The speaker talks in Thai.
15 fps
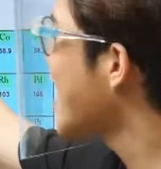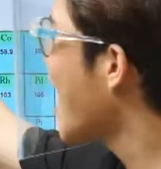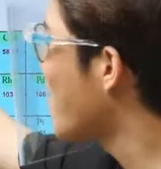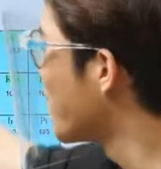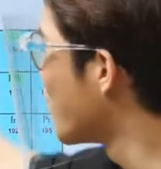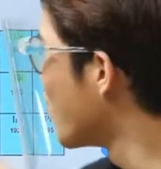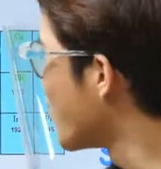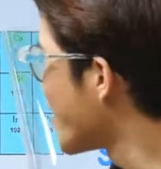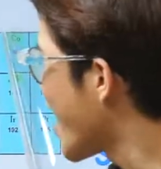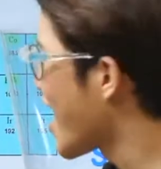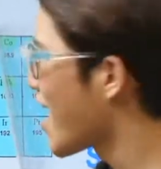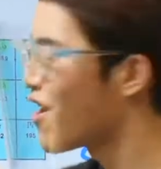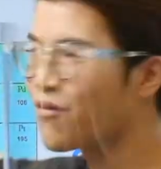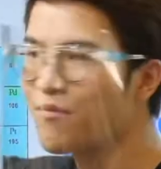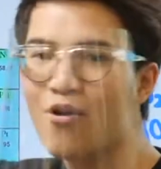ตามหมู่เนี้ย
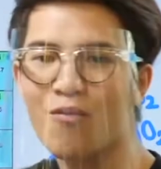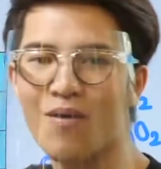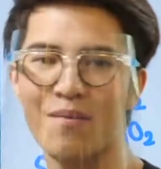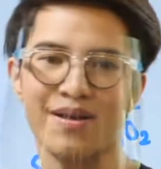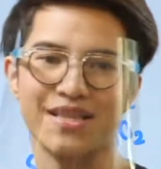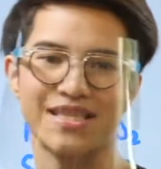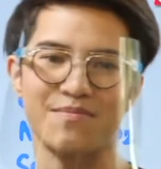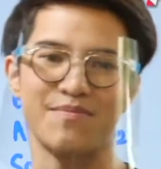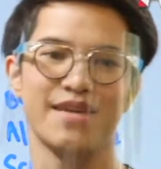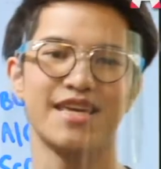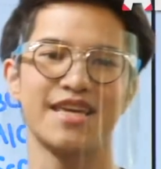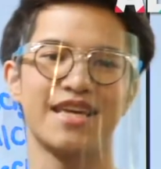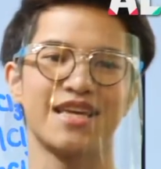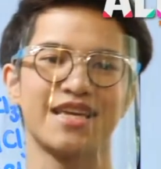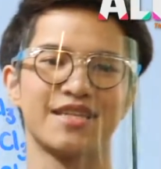เขาบอกว่ามันจะมี
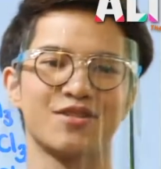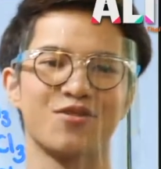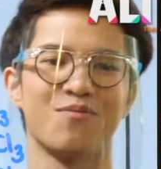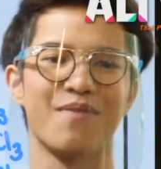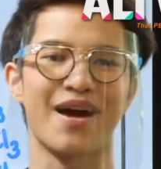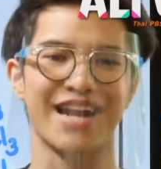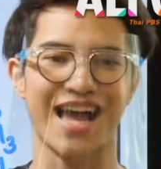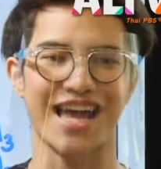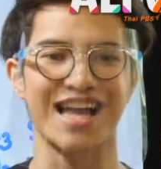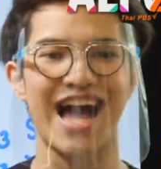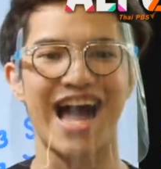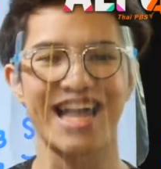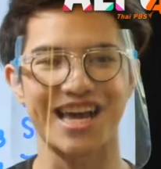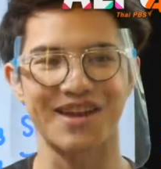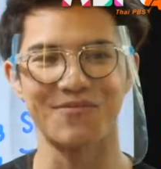สมบัติค
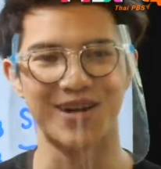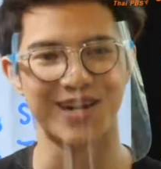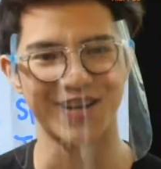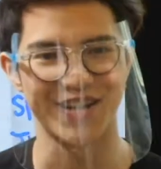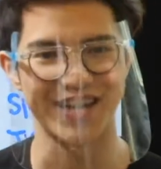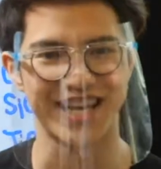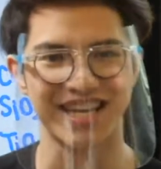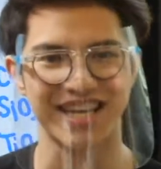ล้ายๆกันหมดเลย